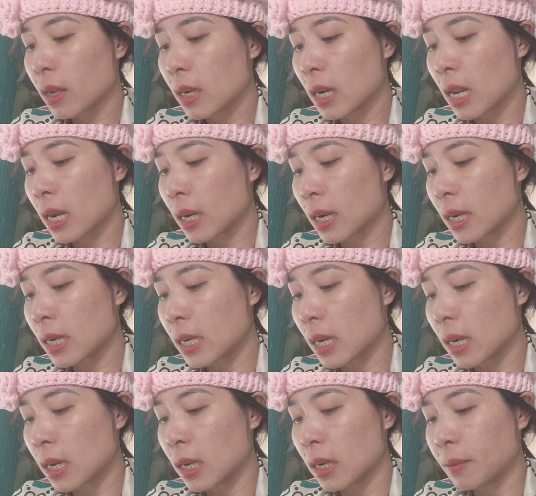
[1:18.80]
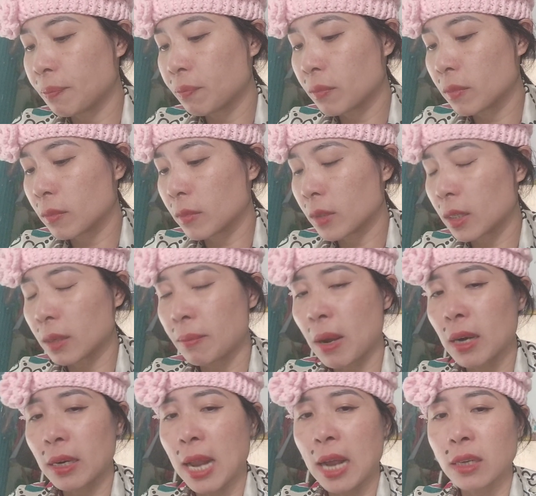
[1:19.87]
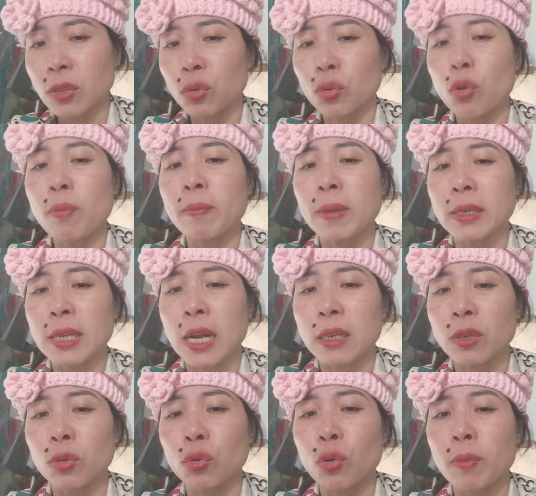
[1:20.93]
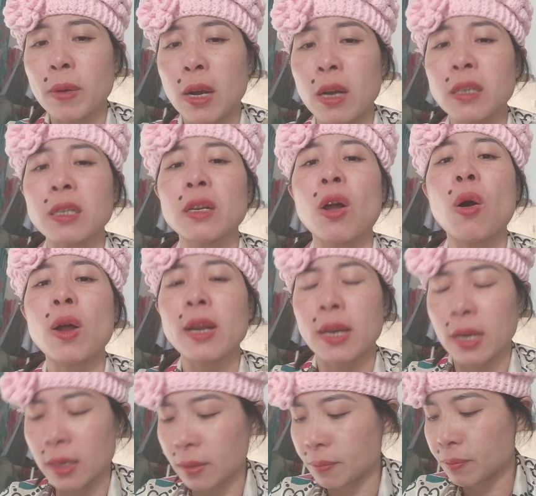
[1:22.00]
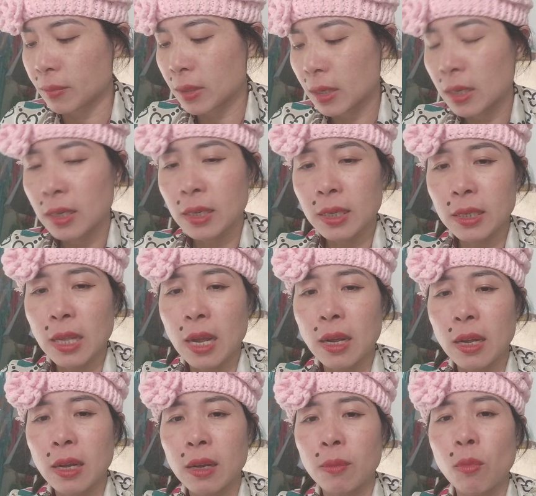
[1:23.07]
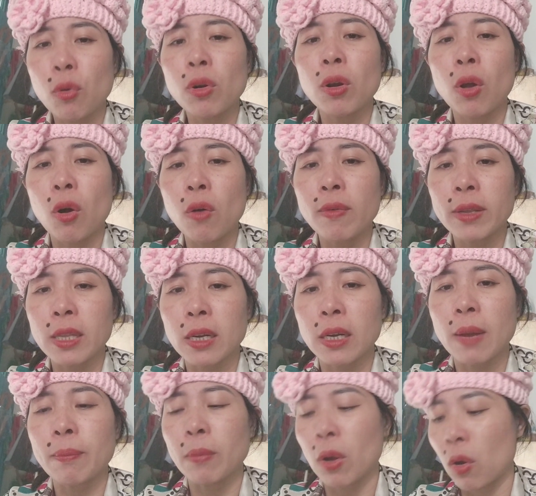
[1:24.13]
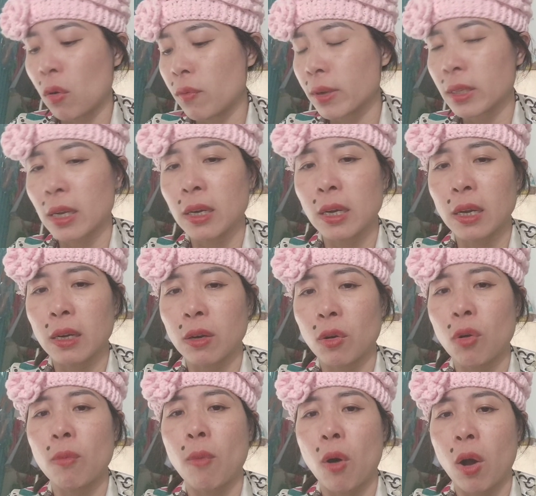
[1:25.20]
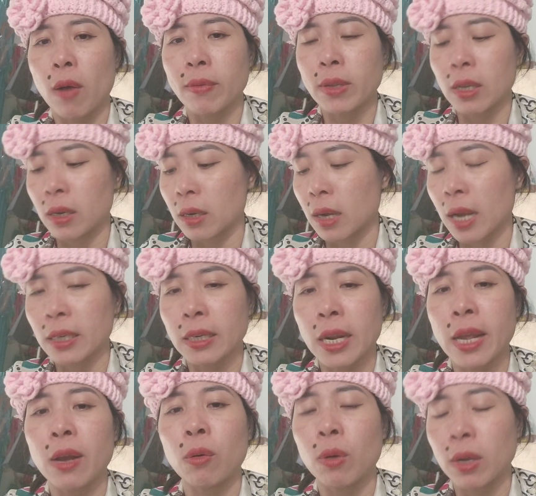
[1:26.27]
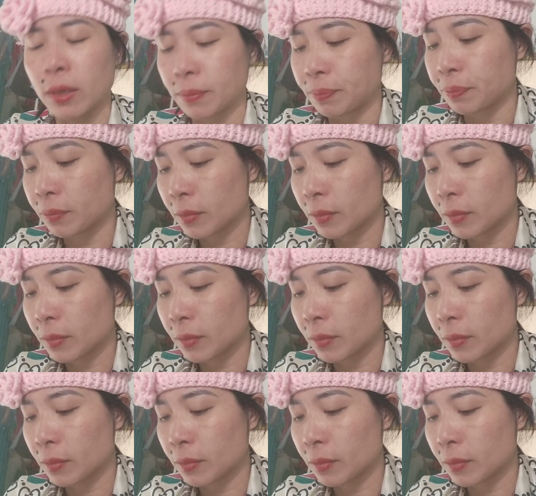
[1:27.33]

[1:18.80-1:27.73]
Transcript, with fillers: cái là cái à, cái băng đảng youtube mà dàn youtube cỡ như nó rồi đó cái thằng à, bốn lỗ với thằng năm lỗ với thằng à, khô bò với thằng hạt đều á